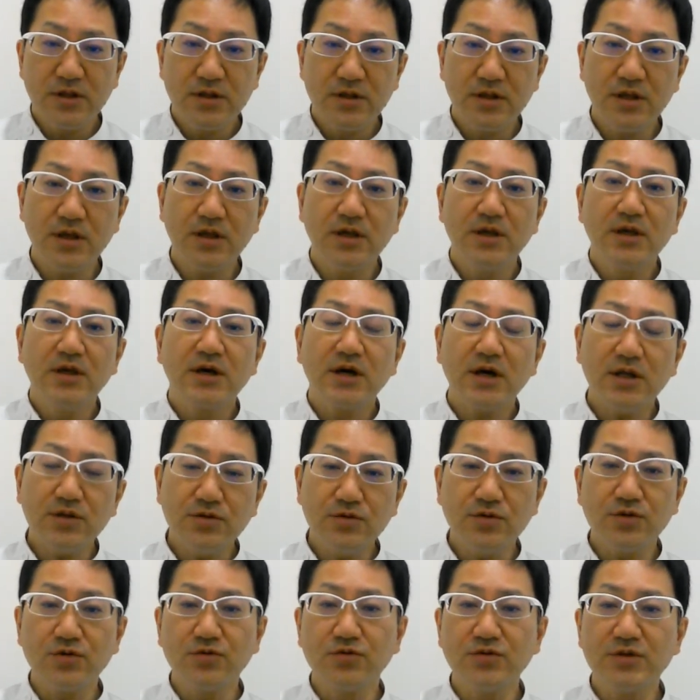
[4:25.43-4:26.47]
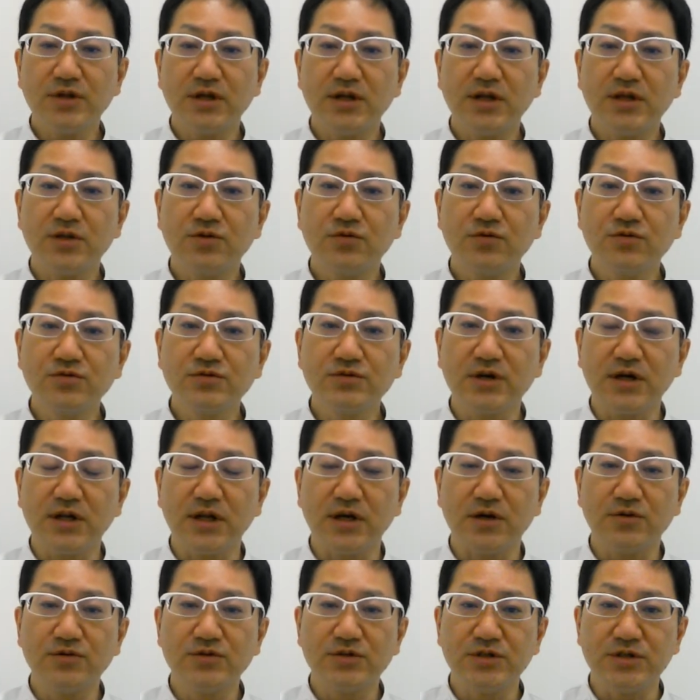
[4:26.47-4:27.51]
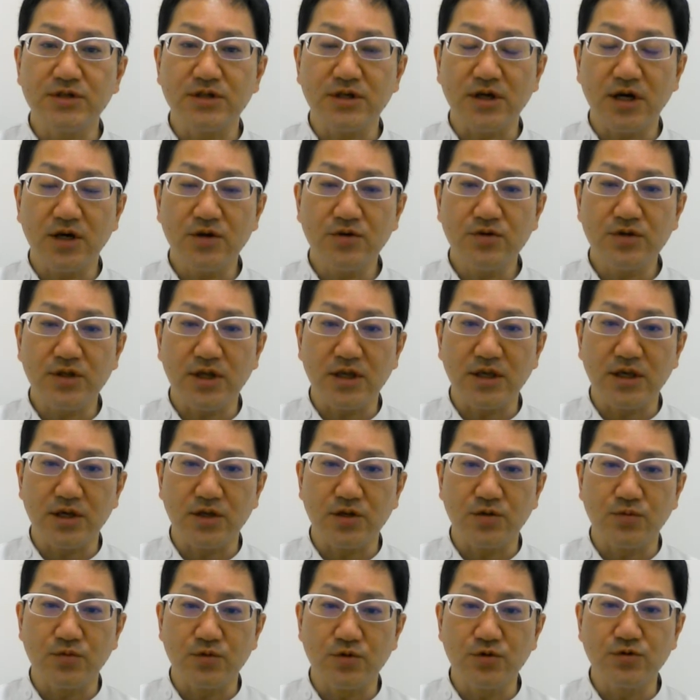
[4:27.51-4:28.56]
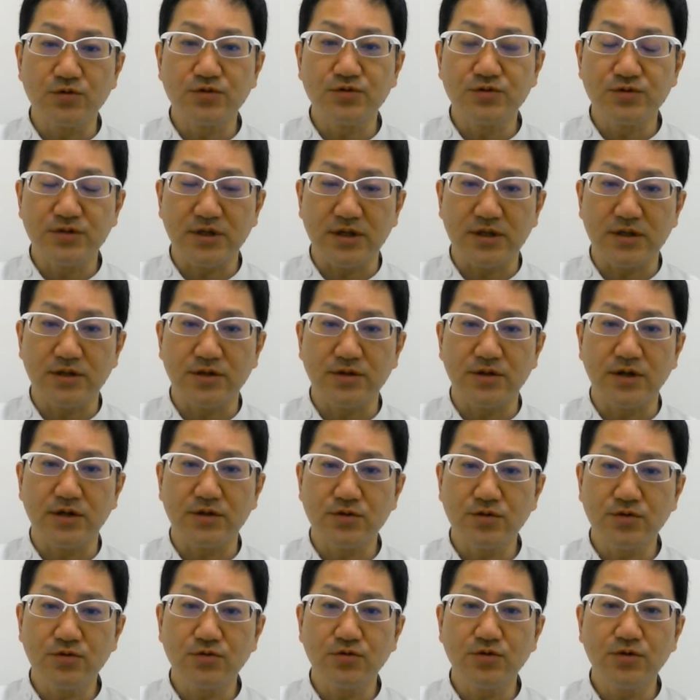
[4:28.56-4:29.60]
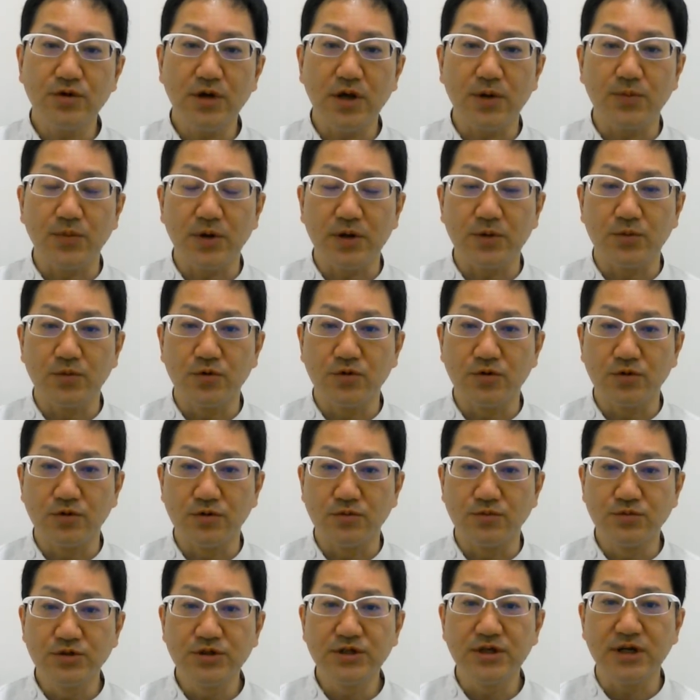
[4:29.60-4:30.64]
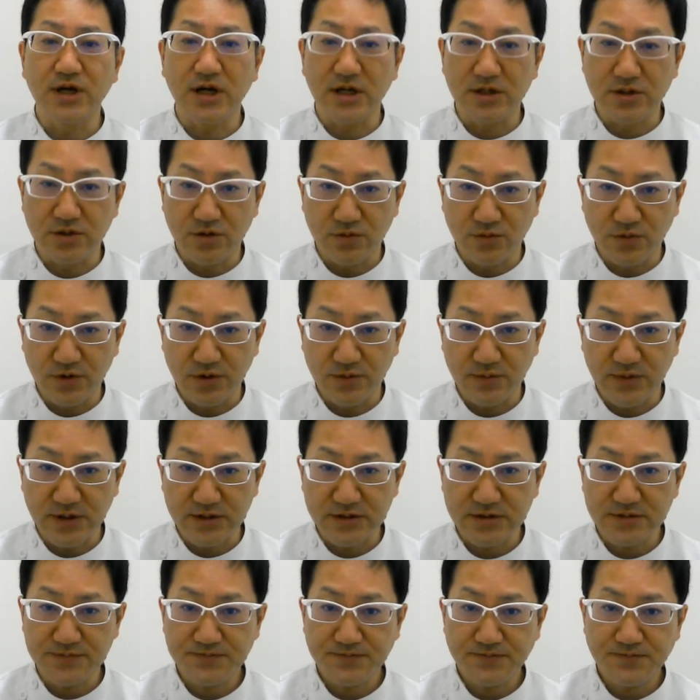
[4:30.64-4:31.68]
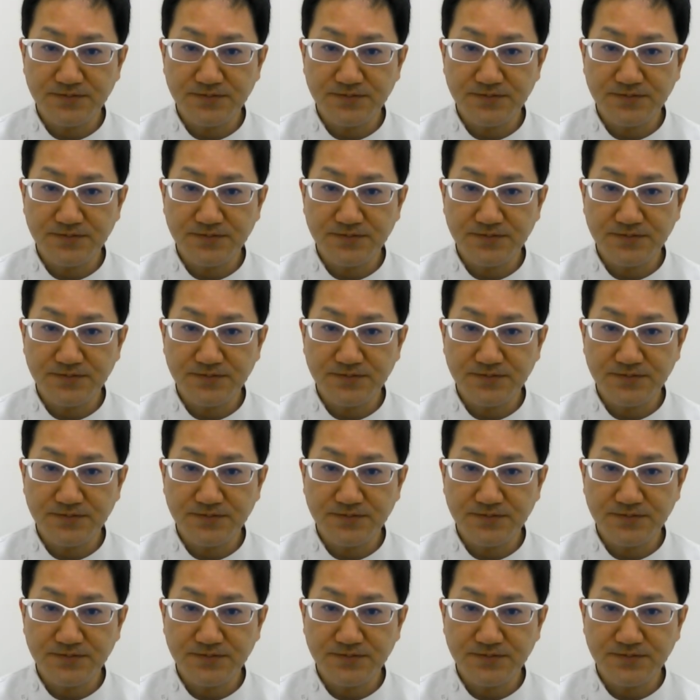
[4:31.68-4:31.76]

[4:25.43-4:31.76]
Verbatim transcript: で、かといってほんだら遠くからうちに通いたいんやけどもどうすんねんってなると、これはやっぱりもう無理があると思います。